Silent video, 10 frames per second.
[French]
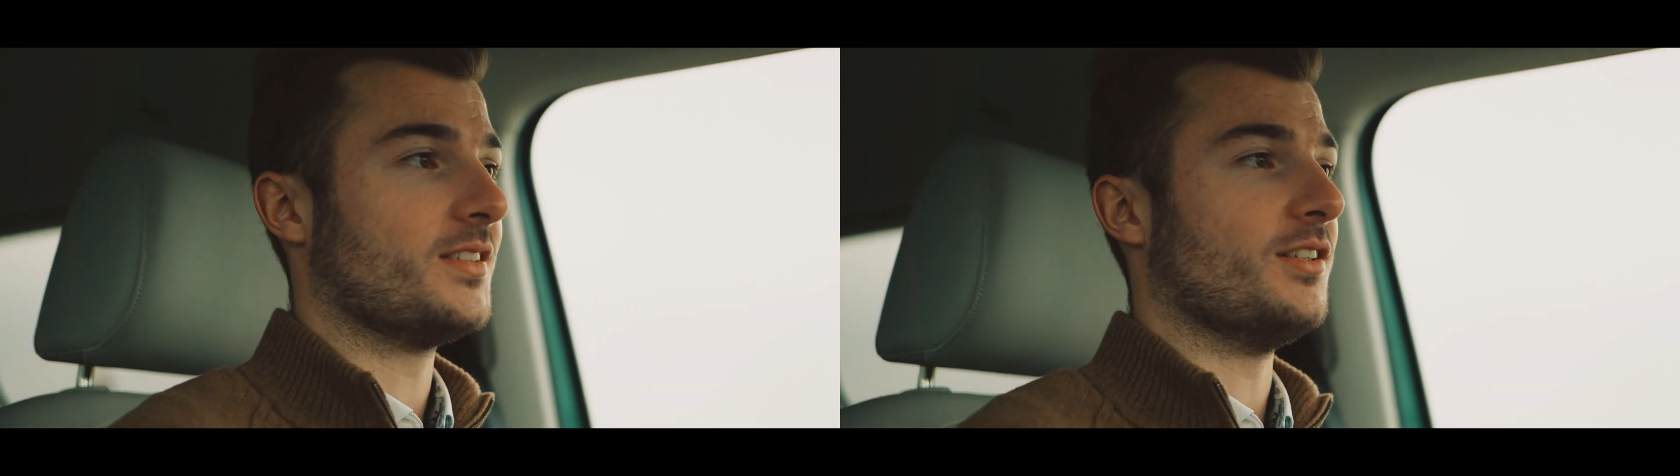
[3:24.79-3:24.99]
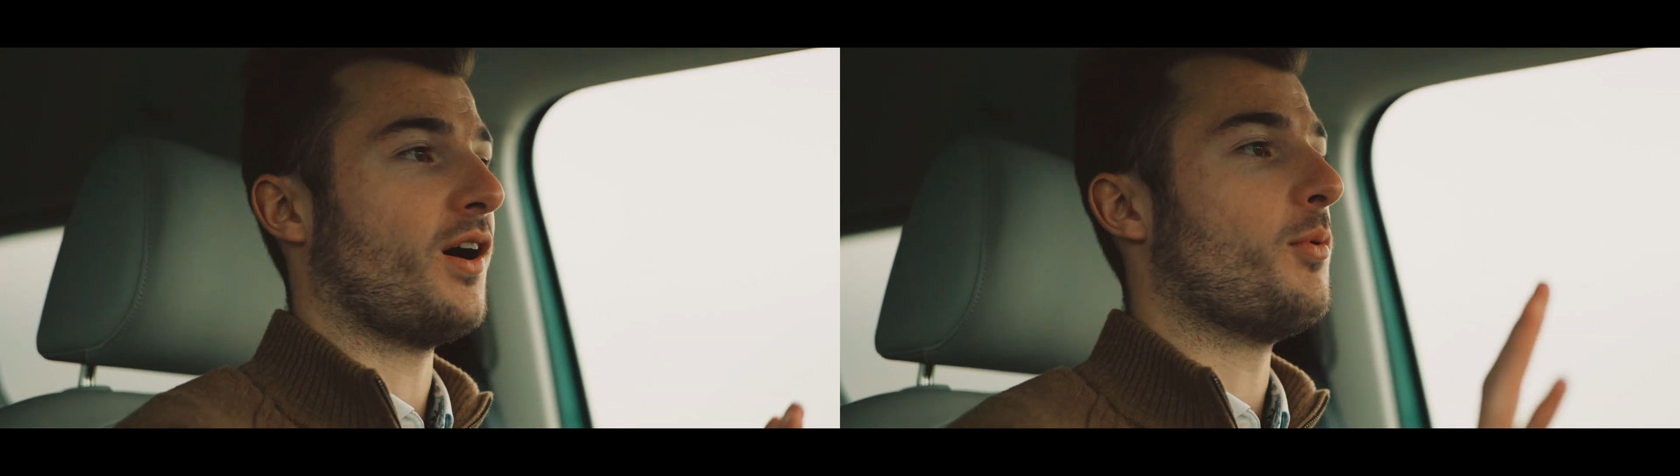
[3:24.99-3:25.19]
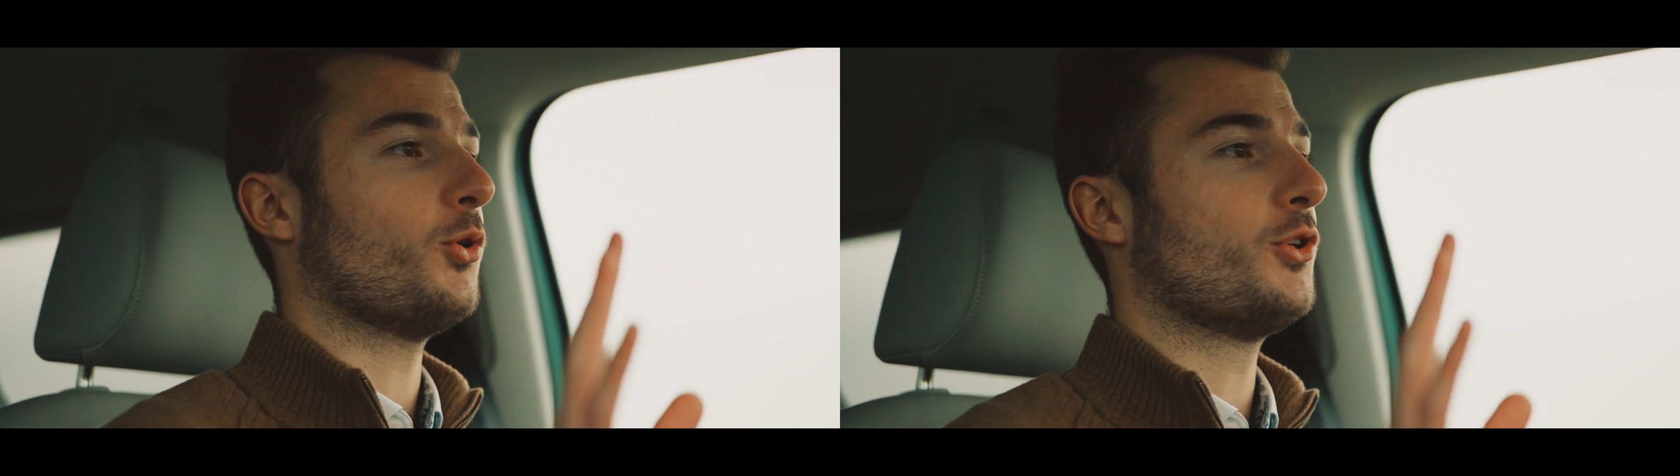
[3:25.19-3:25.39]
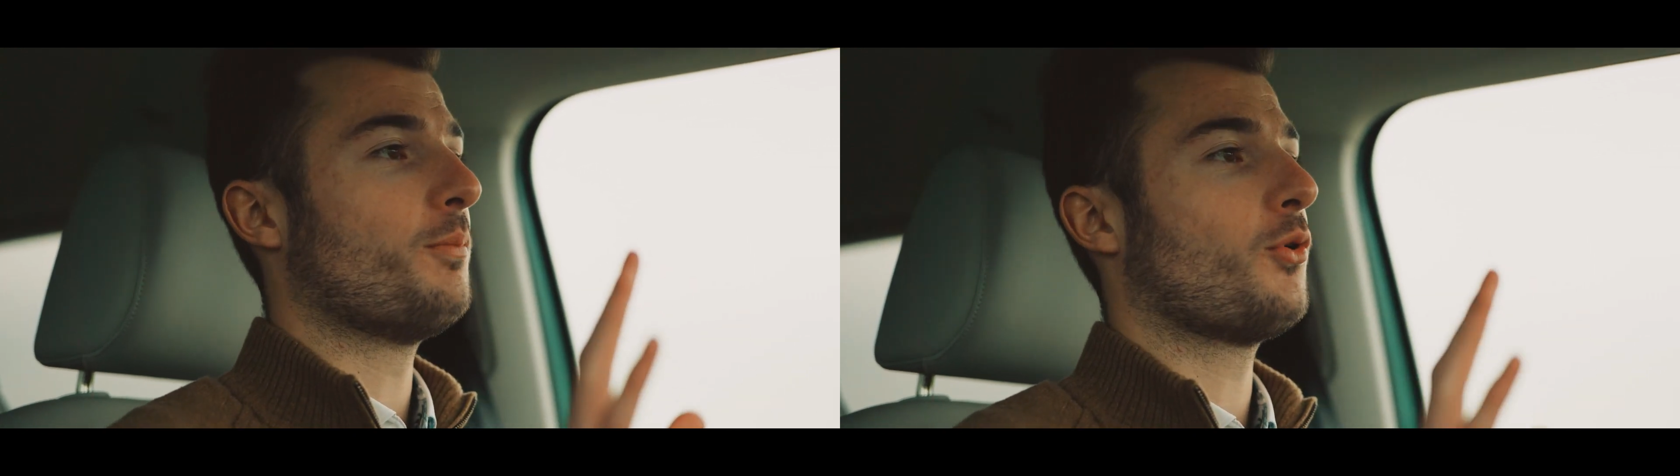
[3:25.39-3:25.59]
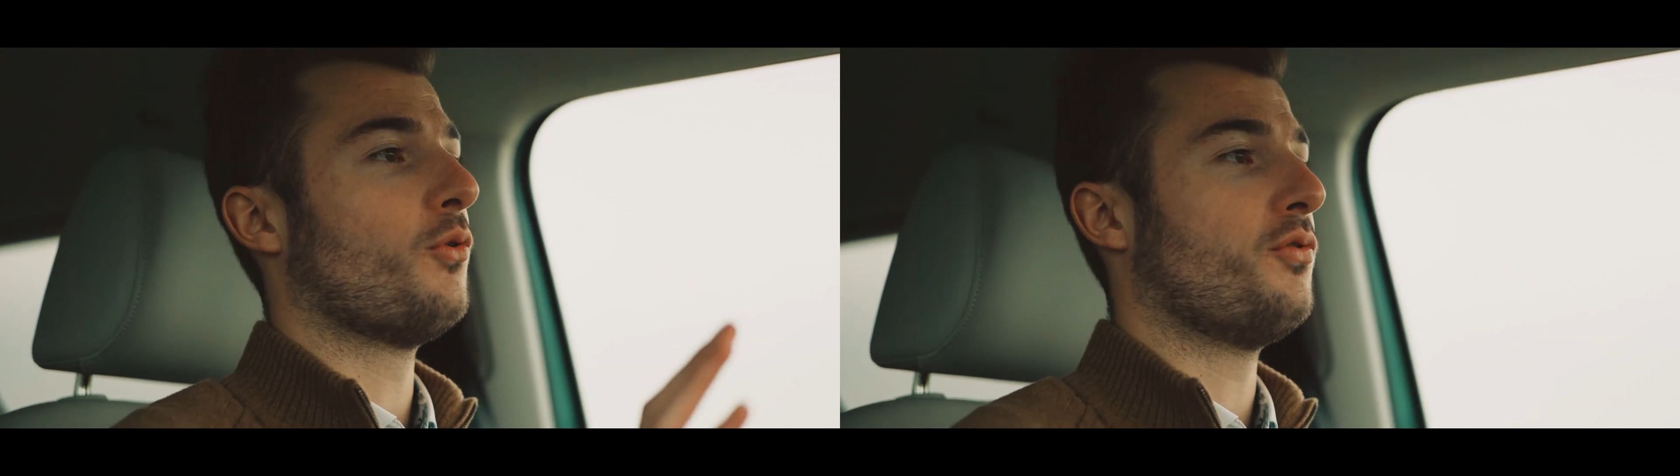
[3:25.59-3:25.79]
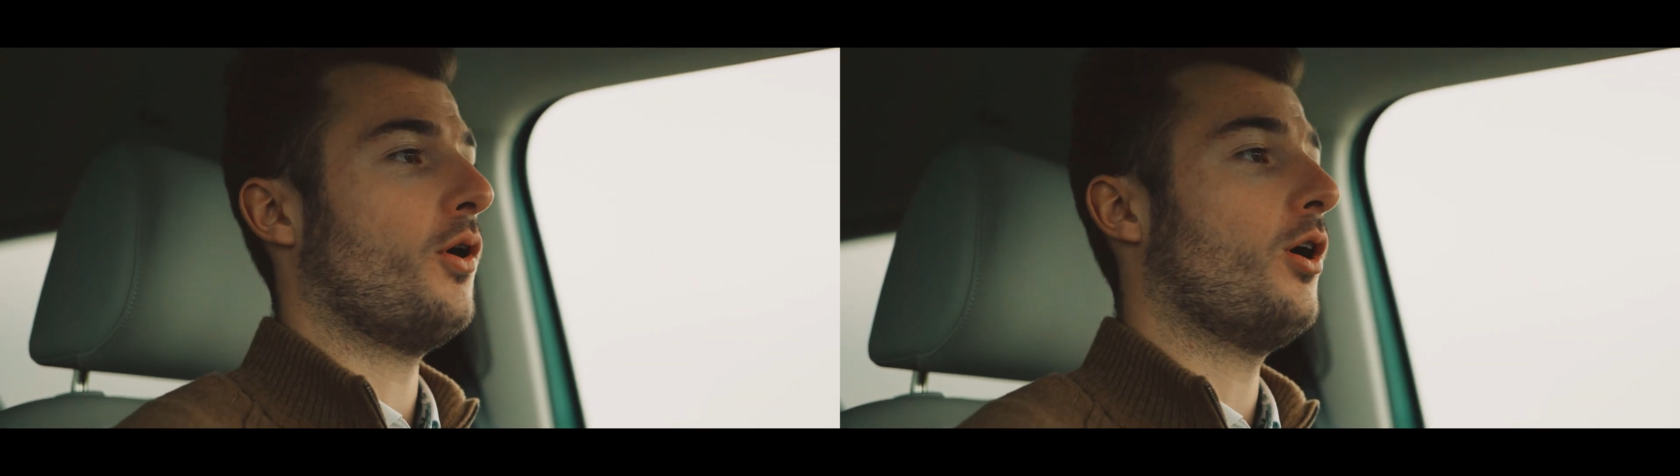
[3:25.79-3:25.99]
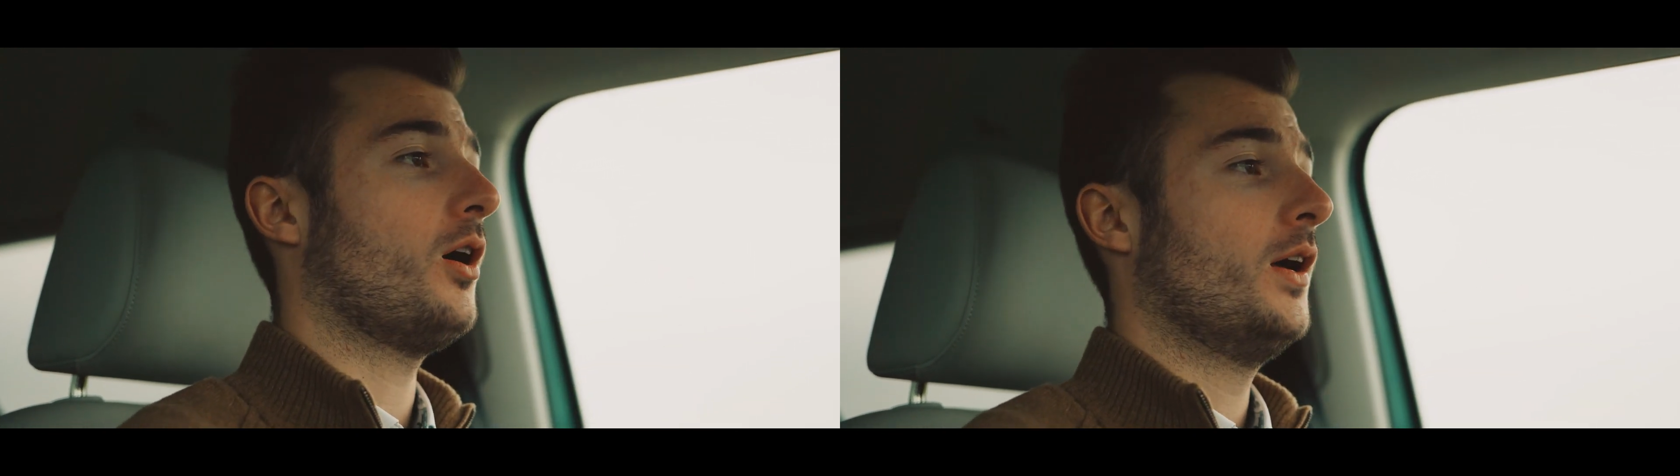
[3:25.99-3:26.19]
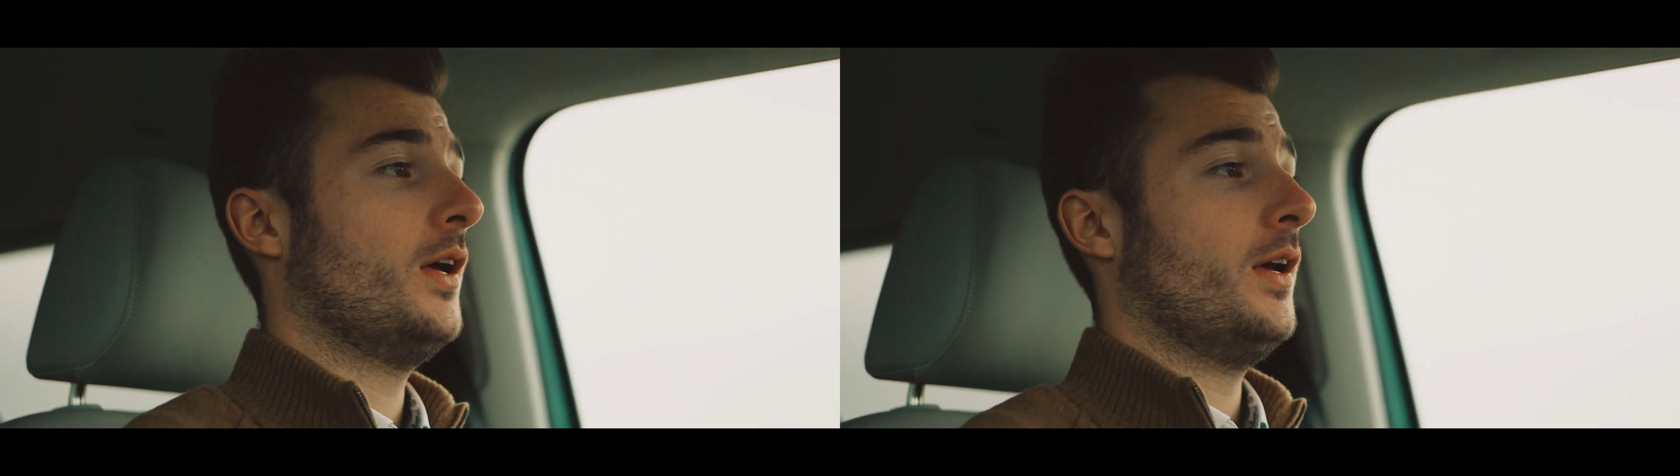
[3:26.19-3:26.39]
C'est vraiment top confort,